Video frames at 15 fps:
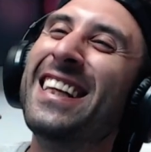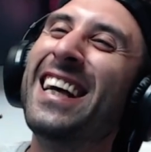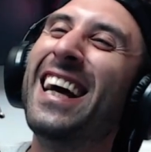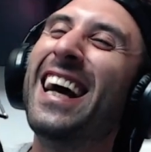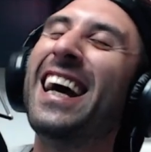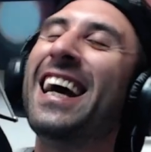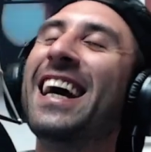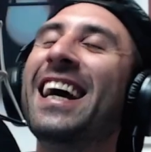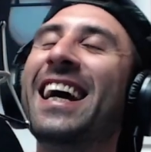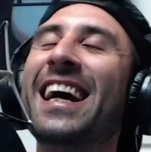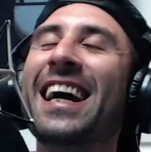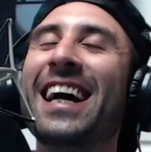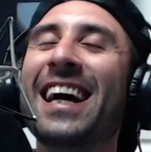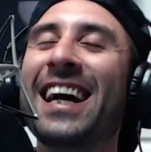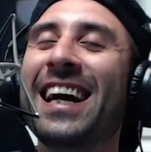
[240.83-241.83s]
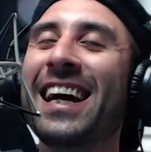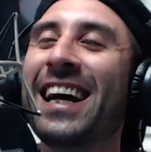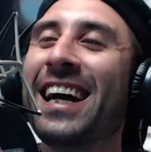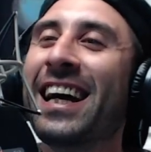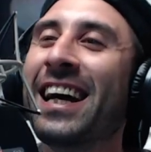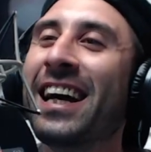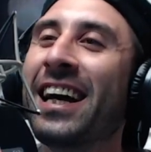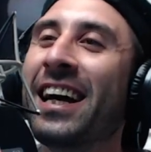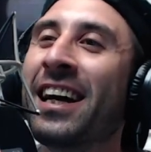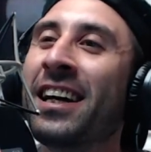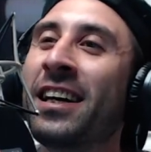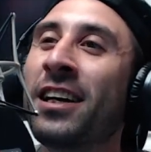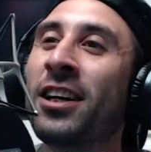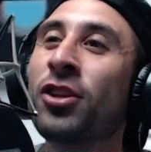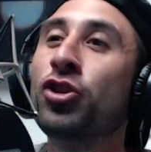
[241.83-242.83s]
Eh,
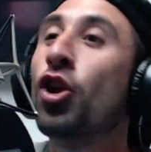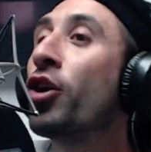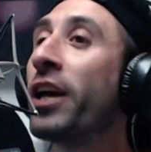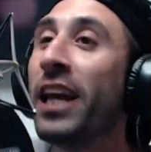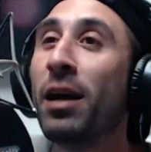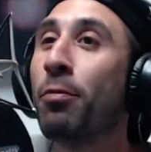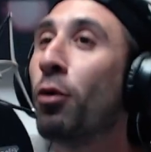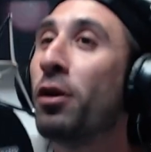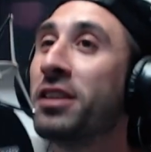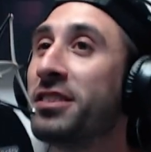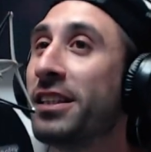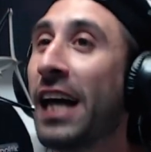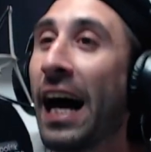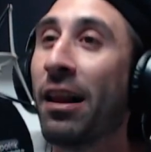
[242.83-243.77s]
no quiere publicidad,